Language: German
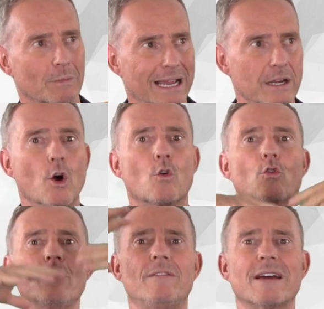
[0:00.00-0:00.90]
um einen
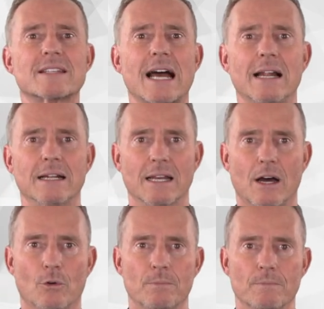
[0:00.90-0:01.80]

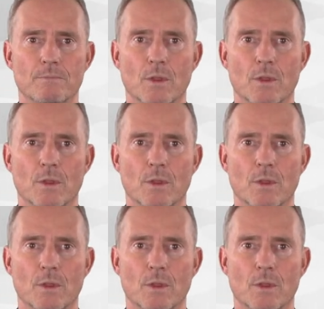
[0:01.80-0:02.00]
Universalglauben.